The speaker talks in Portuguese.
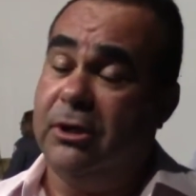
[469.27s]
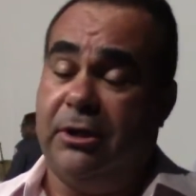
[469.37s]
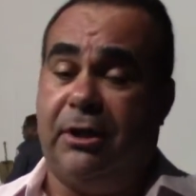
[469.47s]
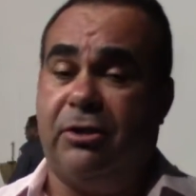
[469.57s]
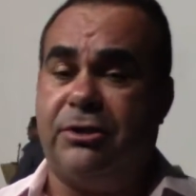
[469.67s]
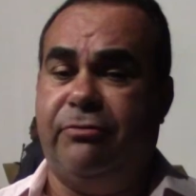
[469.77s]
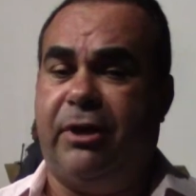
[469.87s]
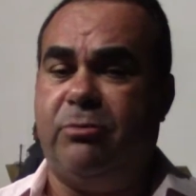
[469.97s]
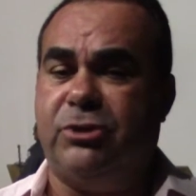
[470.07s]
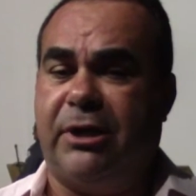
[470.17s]
Né? Nós
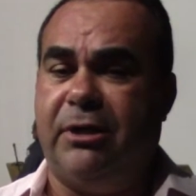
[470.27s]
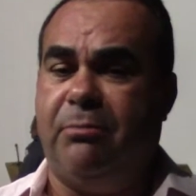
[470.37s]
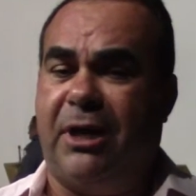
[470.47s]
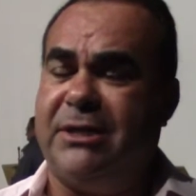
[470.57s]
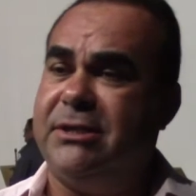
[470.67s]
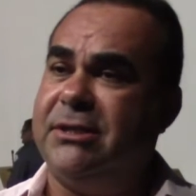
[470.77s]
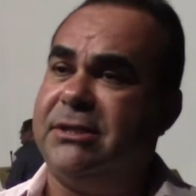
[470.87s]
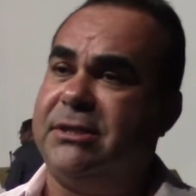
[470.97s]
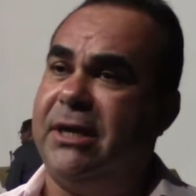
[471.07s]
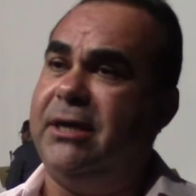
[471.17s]
tivemos aí mais de
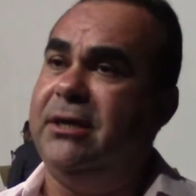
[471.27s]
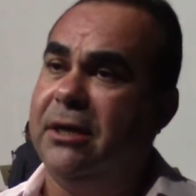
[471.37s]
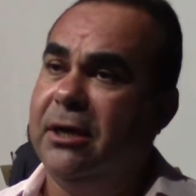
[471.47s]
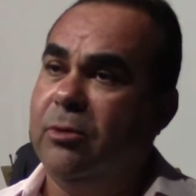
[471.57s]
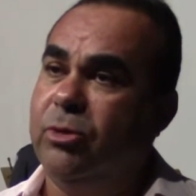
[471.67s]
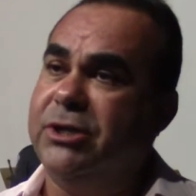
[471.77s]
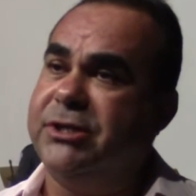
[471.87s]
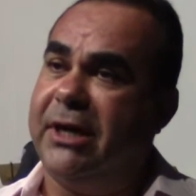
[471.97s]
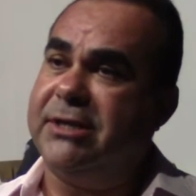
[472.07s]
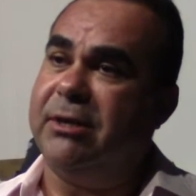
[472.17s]
100
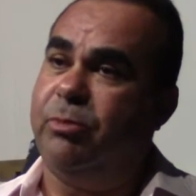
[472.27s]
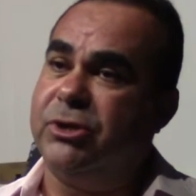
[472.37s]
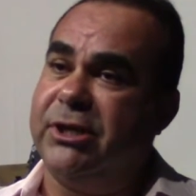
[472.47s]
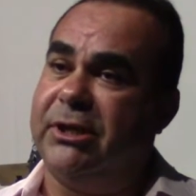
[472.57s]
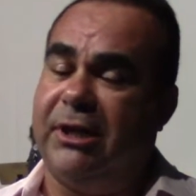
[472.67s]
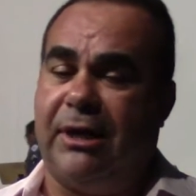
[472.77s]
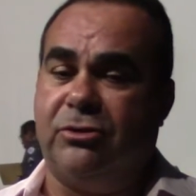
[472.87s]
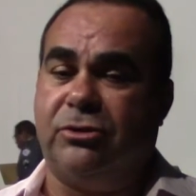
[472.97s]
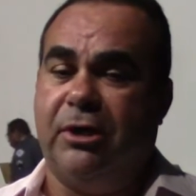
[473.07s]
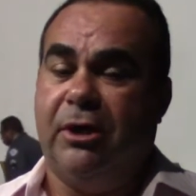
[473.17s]
policiais
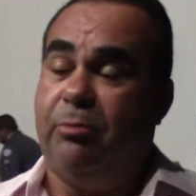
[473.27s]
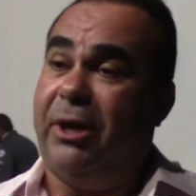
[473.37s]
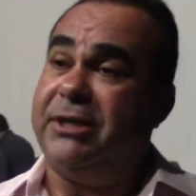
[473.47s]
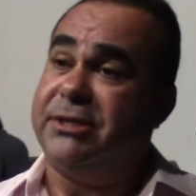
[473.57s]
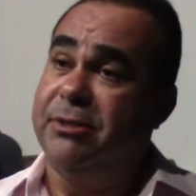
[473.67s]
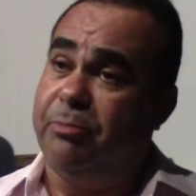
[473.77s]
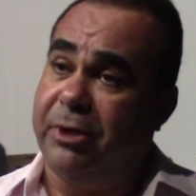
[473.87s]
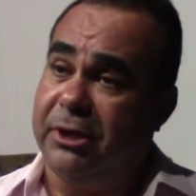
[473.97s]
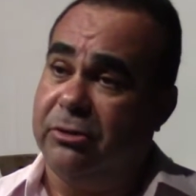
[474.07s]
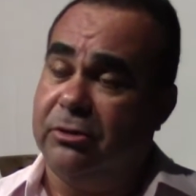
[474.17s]
aposentados
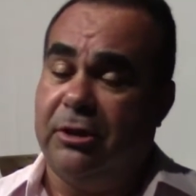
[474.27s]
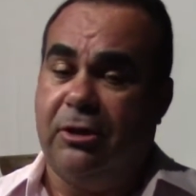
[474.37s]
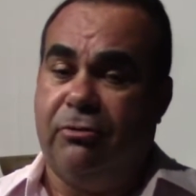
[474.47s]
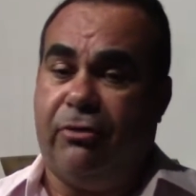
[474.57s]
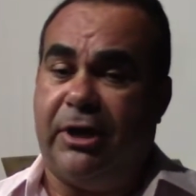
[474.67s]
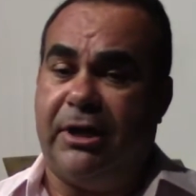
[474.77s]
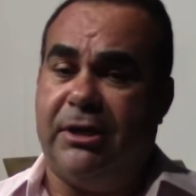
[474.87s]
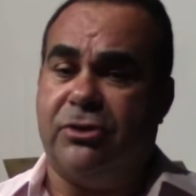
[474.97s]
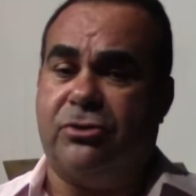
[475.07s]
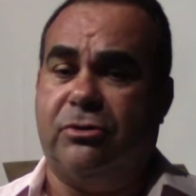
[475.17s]
participando. Fora
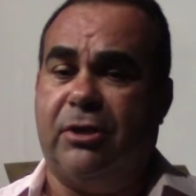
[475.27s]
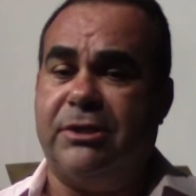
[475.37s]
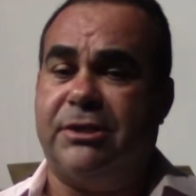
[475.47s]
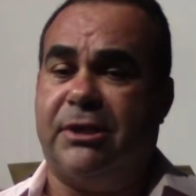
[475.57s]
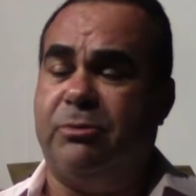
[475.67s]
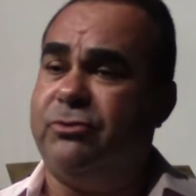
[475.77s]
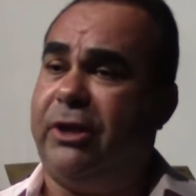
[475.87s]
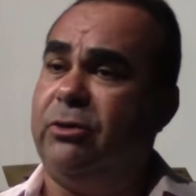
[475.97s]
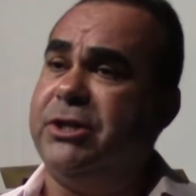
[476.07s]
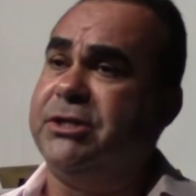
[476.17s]
isso, nós estamos
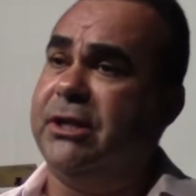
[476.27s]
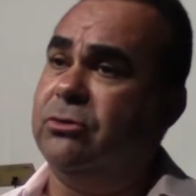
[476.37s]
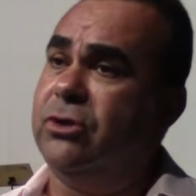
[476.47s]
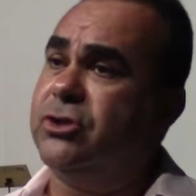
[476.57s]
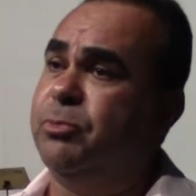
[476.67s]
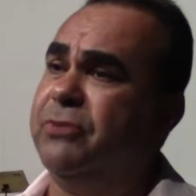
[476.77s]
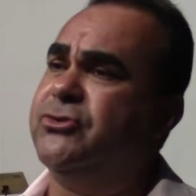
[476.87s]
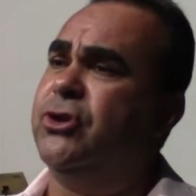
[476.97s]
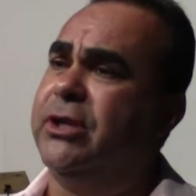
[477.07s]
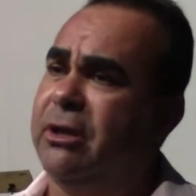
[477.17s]
valorizando o nosso
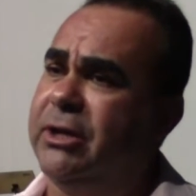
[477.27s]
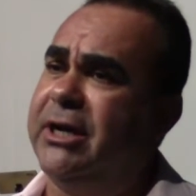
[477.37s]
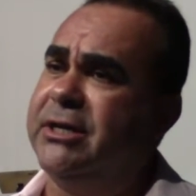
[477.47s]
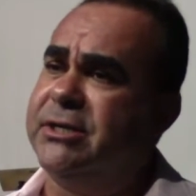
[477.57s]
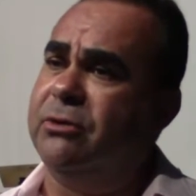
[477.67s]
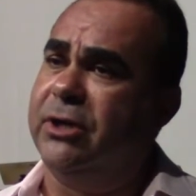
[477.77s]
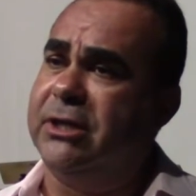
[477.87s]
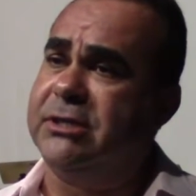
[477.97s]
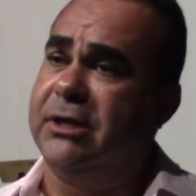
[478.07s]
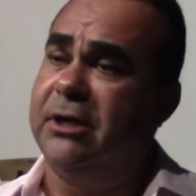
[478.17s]
profissional da área de
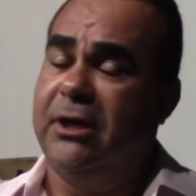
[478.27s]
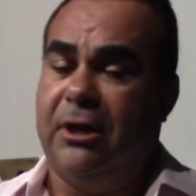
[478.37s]
segurança.